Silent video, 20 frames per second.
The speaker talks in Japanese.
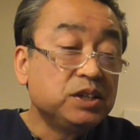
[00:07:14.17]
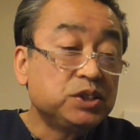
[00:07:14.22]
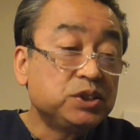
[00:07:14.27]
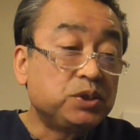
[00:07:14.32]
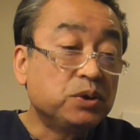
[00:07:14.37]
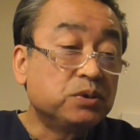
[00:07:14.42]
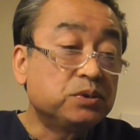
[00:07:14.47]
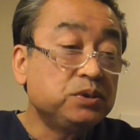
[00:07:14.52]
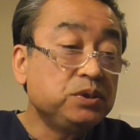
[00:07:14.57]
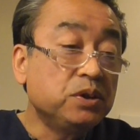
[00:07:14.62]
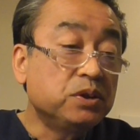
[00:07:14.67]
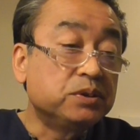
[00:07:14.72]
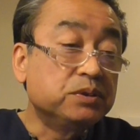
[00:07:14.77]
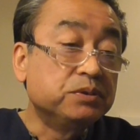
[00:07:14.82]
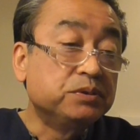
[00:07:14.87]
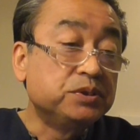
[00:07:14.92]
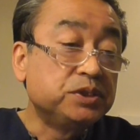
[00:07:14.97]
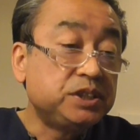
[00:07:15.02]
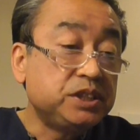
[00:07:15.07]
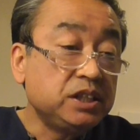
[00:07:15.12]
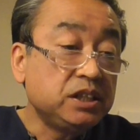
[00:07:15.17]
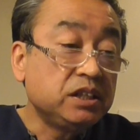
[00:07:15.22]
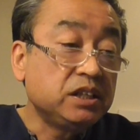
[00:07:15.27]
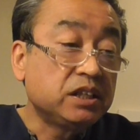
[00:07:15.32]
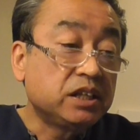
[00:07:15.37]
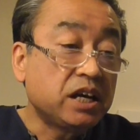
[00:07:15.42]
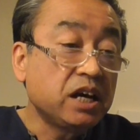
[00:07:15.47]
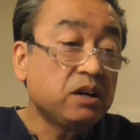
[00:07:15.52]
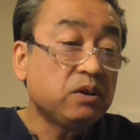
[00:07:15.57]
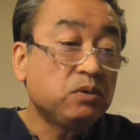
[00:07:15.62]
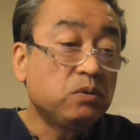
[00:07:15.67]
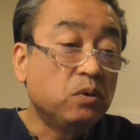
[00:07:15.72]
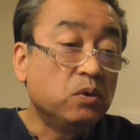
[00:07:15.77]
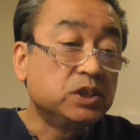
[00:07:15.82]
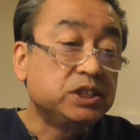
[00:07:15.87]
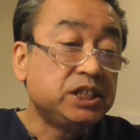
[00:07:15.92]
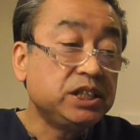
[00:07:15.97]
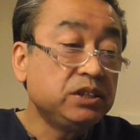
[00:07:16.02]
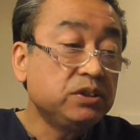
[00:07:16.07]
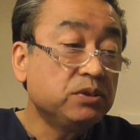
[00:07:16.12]
食欲不振結
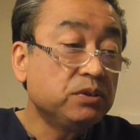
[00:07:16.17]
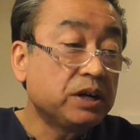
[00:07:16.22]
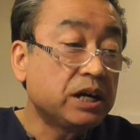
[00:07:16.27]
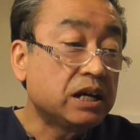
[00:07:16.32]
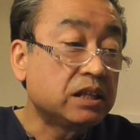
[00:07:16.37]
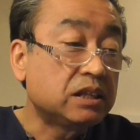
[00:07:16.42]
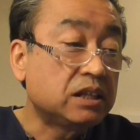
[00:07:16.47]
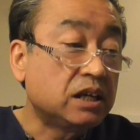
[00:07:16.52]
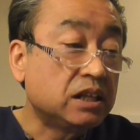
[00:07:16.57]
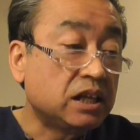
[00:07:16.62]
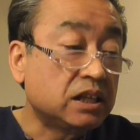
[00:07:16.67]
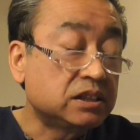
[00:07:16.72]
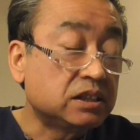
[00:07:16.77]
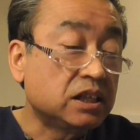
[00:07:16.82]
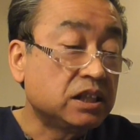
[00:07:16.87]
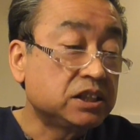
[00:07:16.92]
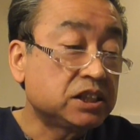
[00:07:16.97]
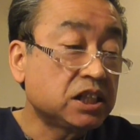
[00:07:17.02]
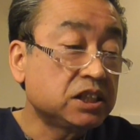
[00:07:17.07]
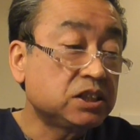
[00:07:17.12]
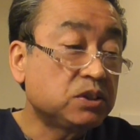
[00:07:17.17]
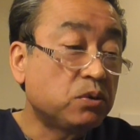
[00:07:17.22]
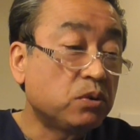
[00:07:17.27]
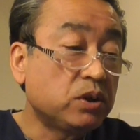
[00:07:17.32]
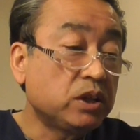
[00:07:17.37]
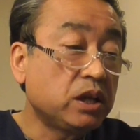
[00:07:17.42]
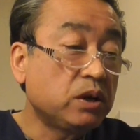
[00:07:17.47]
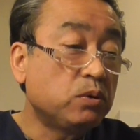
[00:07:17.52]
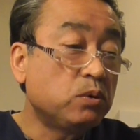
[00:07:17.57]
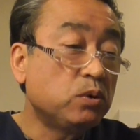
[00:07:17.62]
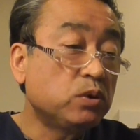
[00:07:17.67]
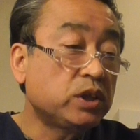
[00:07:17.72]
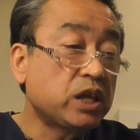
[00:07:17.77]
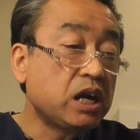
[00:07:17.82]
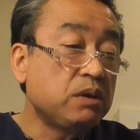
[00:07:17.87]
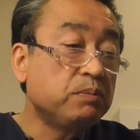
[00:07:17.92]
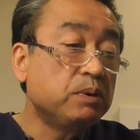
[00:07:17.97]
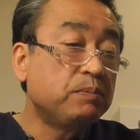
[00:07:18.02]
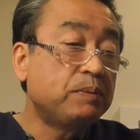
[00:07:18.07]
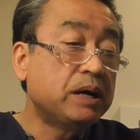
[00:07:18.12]
構しんどかったですしかしこれで交
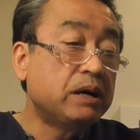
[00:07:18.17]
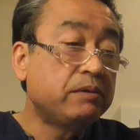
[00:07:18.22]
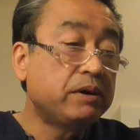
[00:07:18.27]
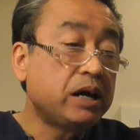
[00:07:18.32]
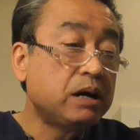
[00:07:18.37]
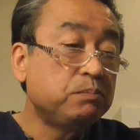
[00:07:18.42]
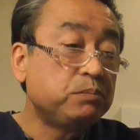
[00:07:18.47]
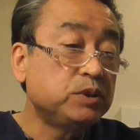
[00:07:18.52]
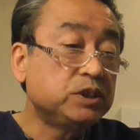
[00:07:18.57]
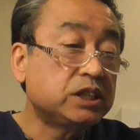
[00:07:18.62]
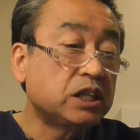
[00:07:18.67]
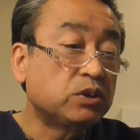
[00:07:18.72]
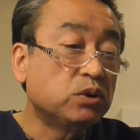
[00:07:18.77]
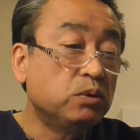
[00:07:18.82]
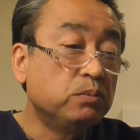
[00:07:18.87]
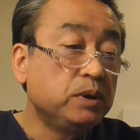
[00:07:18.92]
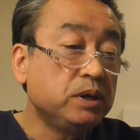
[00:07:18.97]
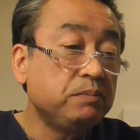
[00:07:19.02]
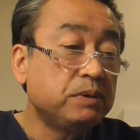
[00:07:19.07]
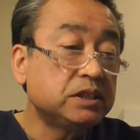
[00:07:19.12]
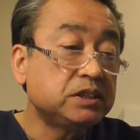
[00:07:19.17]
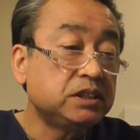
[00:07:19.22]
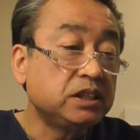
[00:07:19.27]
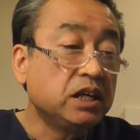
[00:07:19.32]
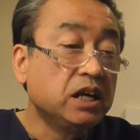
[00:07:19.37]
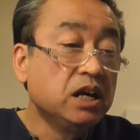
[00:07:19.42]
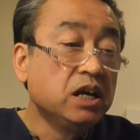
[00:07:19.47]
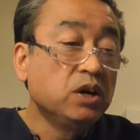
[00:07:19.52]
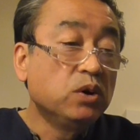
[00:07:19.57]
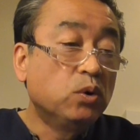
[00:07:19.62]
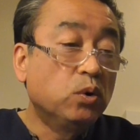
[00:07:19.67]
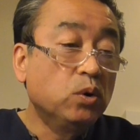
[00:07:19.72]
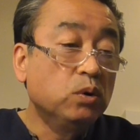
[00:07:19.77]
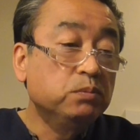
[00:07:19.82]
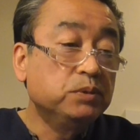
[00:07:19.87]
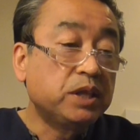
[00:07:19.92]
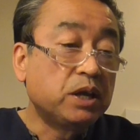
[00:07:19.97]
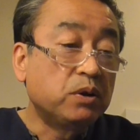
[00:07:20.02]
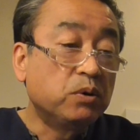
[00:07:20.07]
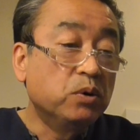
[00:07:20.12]
代もパワーアップしたと思いますし
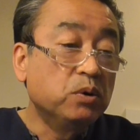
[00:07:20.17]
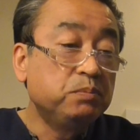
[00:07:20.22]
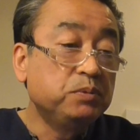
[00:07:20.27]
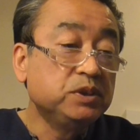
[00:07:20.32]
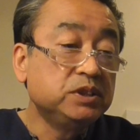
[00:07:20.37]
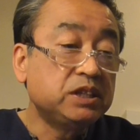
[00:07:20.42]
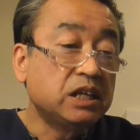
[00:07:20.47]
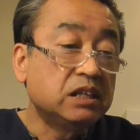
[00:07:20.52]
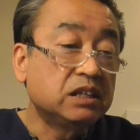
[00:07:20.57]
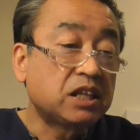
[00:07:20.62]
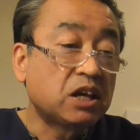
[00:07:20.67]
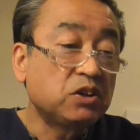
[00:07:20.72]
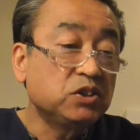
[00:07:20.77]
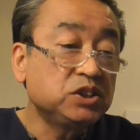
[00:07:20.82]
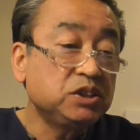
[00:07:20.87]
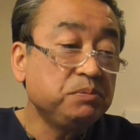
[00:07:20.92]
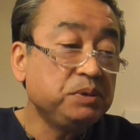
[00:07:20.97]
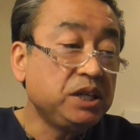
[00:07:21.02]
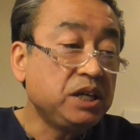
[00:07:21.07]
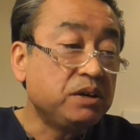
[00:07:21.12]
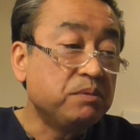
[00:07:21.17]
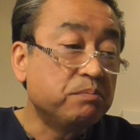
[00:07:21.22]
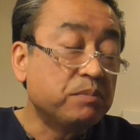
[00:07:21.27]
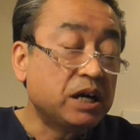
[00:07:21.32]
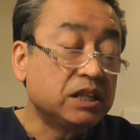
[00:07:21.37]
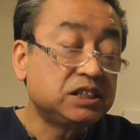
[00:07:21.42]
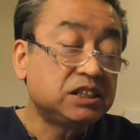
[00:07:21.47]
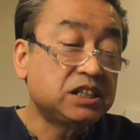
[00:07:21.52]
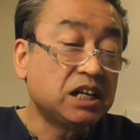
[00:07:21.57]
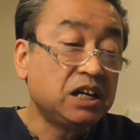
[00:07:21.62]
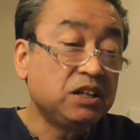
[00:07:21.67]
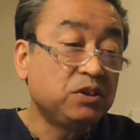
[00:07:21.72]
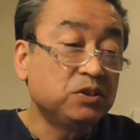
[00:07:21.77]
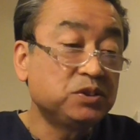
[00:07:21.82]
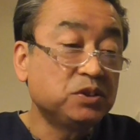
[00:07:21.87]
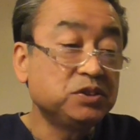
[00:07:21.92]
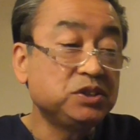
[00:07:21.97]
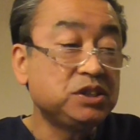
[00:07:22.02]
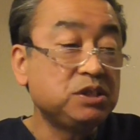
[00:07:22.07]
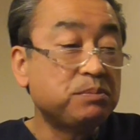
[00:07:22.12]
ホームでのオープン戦楽しみに待ちたいと
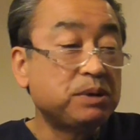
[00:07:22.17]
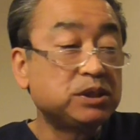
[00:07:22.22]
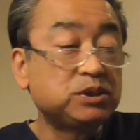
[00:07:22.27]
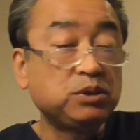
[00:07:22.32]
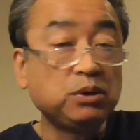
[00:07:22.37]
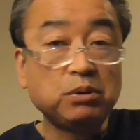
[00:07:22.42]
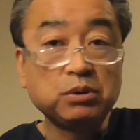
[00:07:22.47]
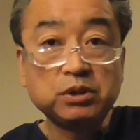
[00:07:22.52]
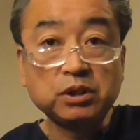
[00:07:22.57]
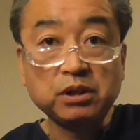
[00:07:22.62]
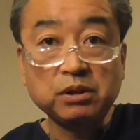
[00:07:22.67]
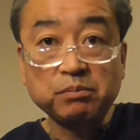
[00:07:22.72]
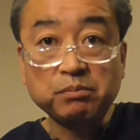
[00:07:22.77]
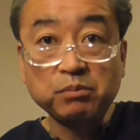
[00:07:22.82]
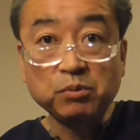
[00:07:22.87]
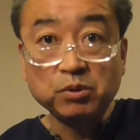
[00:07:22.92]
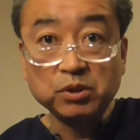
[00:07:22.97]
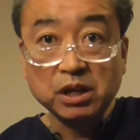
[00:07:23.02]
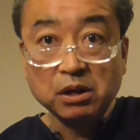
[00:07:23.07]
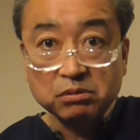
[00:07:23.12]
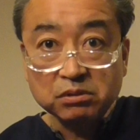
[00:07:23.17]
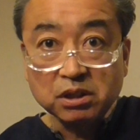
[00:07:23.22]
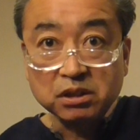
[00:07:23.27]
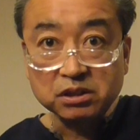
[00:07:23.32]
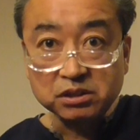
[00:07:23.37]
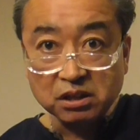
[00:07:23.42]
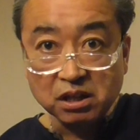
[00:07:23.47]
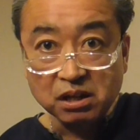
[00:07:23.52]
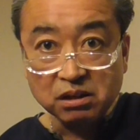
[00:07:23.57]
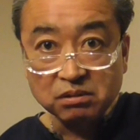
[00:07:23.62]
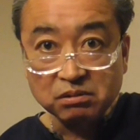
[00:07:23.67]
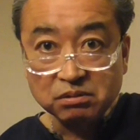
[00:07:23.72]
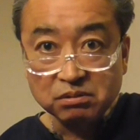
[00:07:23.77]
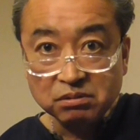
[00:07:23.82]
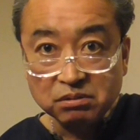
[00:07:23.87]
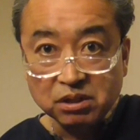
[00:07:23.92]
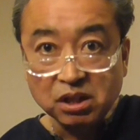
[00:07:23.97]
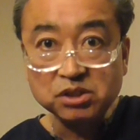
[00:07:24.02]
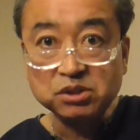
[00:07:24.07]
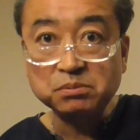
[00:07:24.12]
存じますということでもう治ったんですか
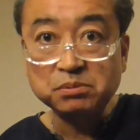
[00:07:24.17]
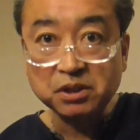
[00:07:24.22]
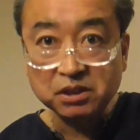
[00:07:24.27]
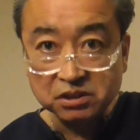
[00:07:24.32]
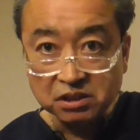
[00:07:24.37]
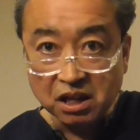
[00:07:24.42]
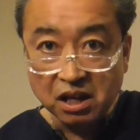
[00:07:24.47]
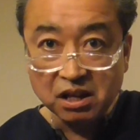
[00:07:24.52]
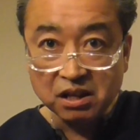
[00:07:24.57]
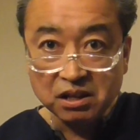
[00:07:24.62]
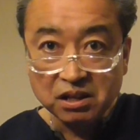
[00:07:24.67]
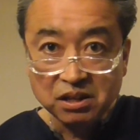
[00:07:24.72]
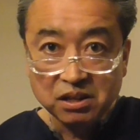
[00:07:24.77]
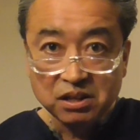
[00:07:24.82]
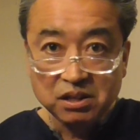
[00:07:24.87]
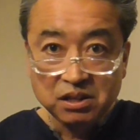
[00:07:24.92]
大丈夫ですか